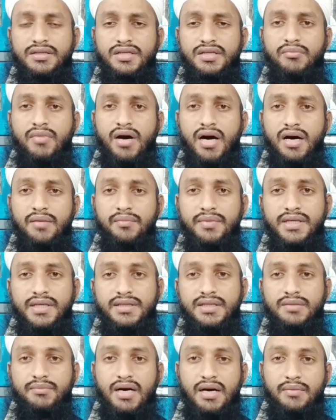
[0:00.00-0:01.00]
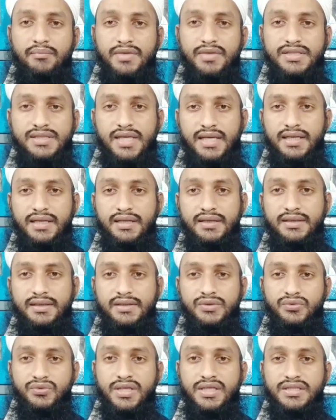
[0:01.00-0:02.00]
तमाम के तमाम मसाइल
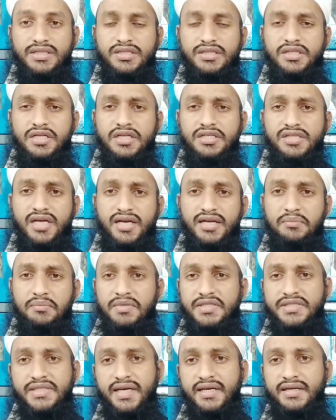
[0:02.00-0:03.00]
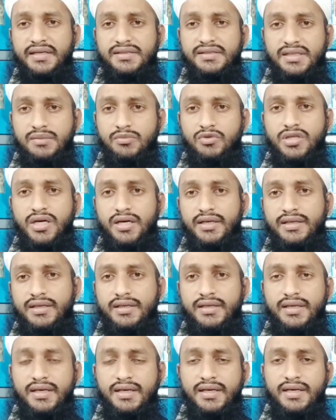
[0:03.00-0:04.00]
क्योंकि जितने सारे मसाइल इसके
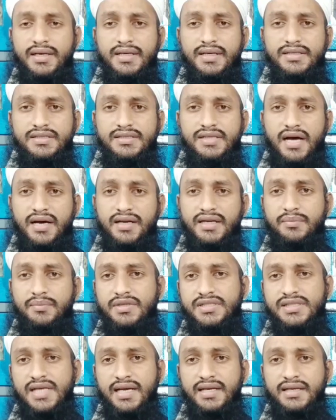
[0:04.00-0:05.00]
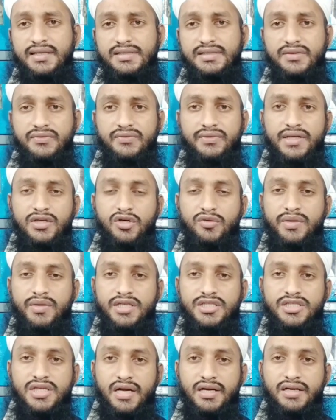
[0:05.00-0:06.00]
मतलब हैं सारे मसाइल इसी वीडियो में
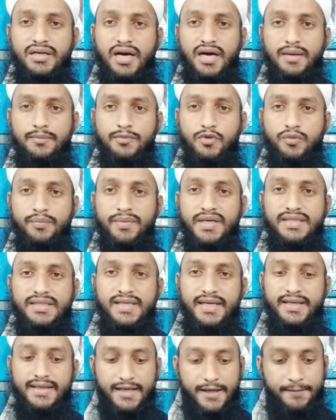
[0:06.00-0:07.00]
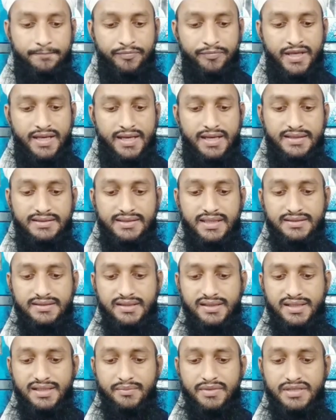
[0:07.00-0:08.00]
इन आपको मिल जाएंगे
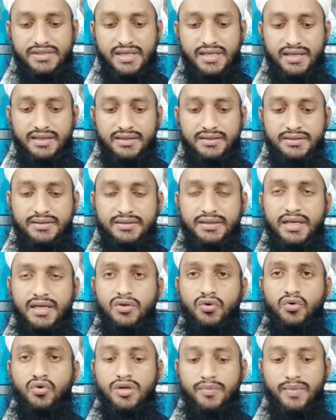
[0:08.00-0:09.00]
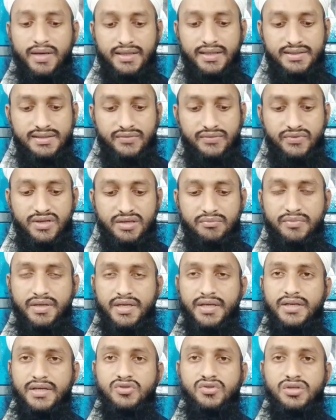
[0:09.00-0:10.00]
जैसा कि मसाइल ईदन और क़ुरबानी सफ़र
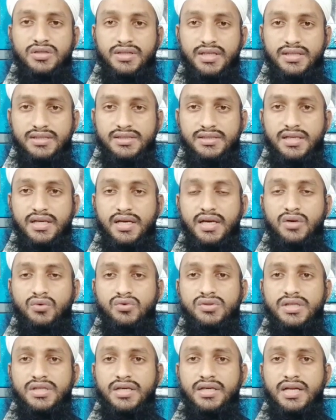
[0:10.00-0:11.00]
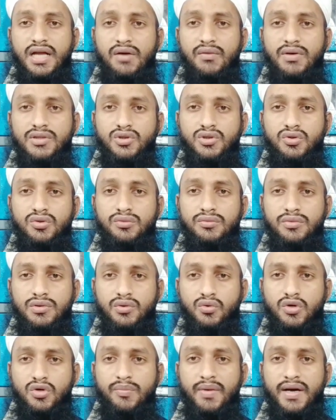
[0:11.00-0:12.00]
नंबर एक सौ दस उसके अलावा जो
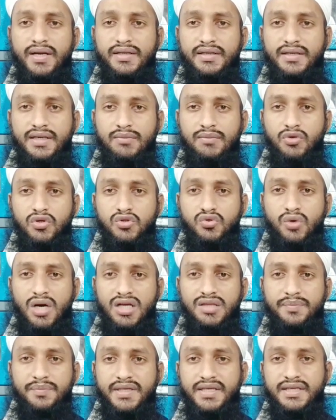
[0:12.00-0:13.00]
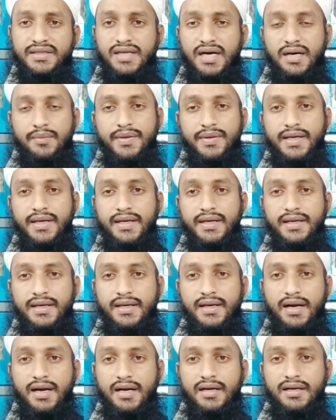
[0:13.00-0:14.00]
क़ुरबानी के मौजूद पर किताबें हैं
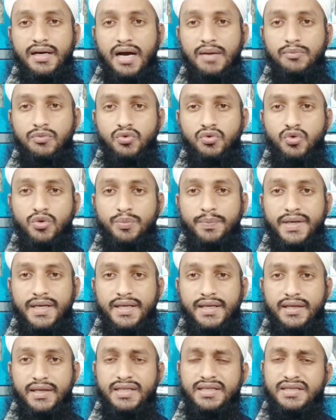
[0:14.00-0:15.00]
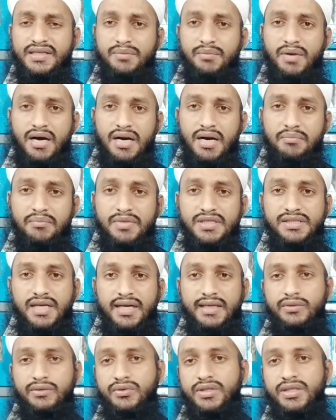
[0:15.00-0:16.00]
अगर आप उनको पढ़ेंगे तमाम
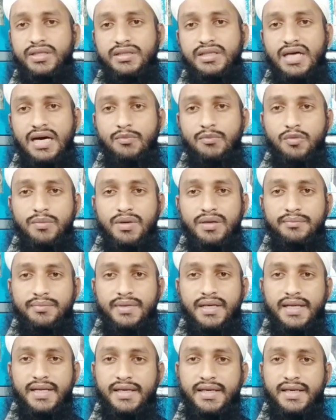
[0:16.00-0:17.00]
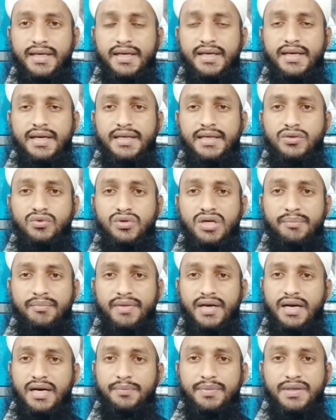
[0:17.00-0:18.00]
मसाइल उन्हीं किताबों में मिलेंगे क्योंकि
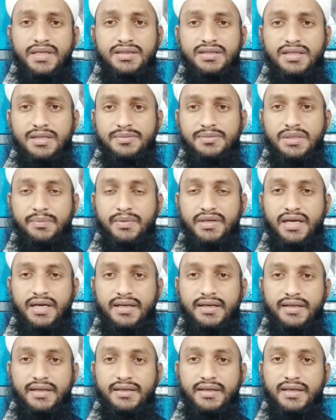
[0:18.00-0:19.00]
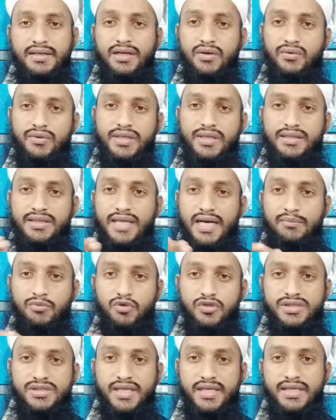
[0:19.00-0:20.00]
मैं अपनी तरफ से बयान नहीं कर रहा हूँ
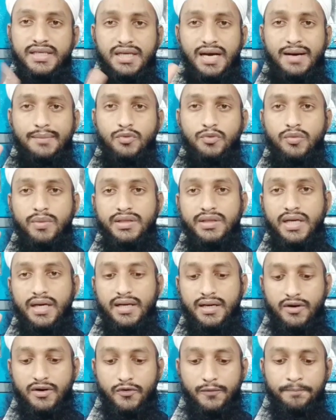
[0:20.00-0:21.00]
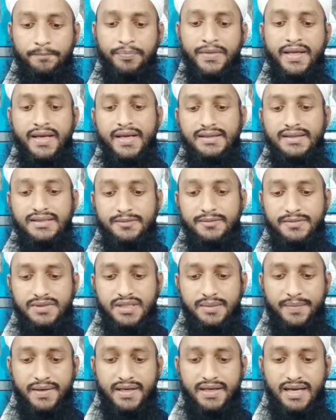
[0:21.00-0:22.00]
किताबों से ही आपको बता रहा हूँ
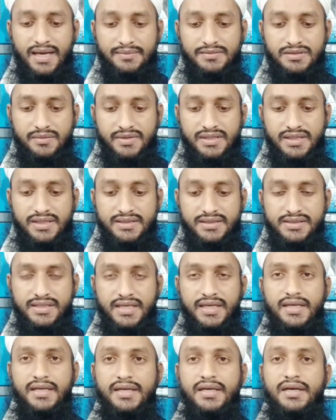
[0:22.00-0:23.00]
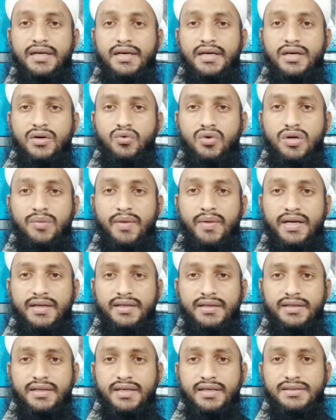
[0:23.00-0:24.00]
सबसे पहले आप समझ लीजिए
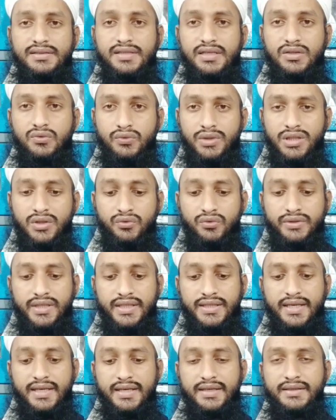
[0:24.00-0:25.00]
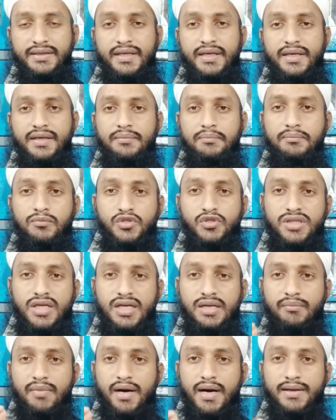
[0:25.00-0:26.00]
कुर्बानी के ज़रूरी होने के लिए
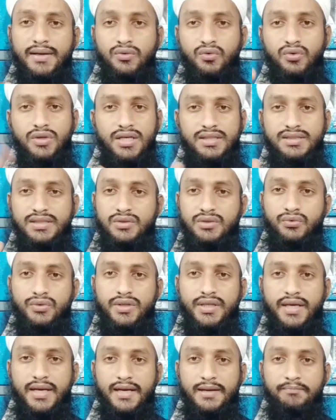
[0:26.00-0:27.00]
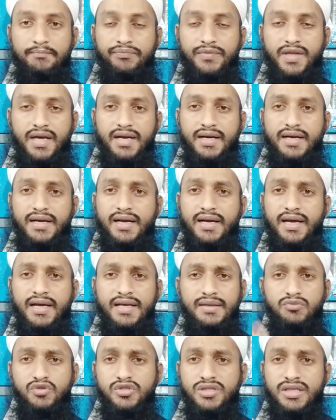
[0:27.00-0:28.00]
मुसलमान होना ज़रूरी है अगर
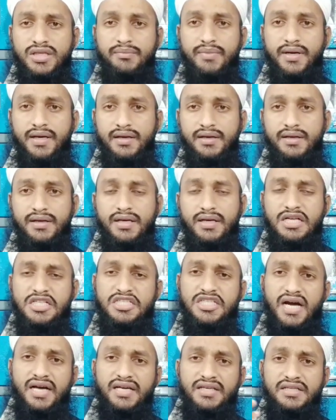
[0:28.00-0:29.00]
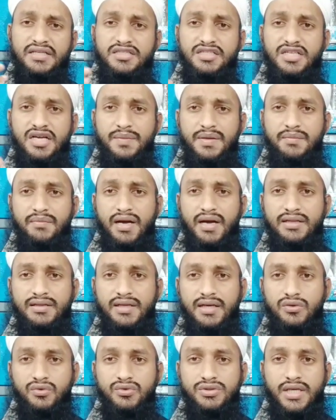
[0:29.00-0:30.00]
गैर मुस्लिम है चाहे कितना भी
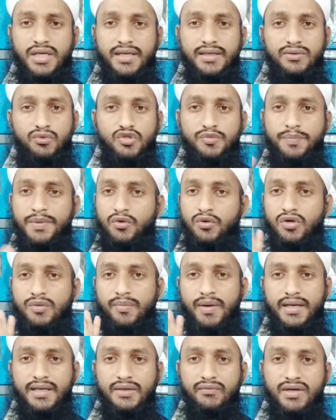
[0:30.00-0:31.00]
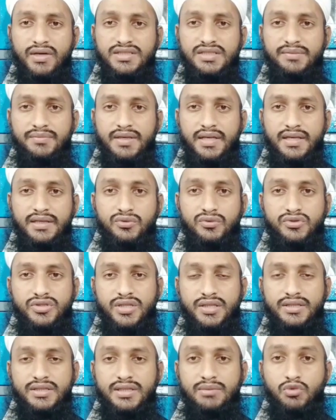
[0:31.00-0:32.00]
मालदार हो जाए उस पर कुर्बानी वाजिब नहीं हो
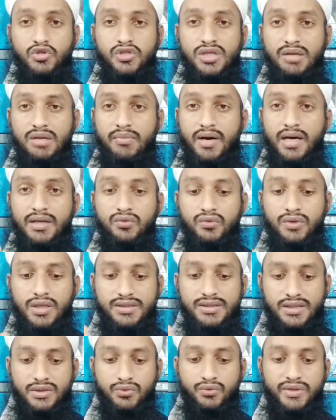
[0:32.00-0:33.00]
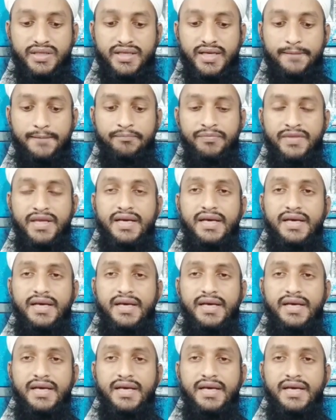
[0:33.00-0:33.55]
सकती मुसलमान होना ज़रूरी है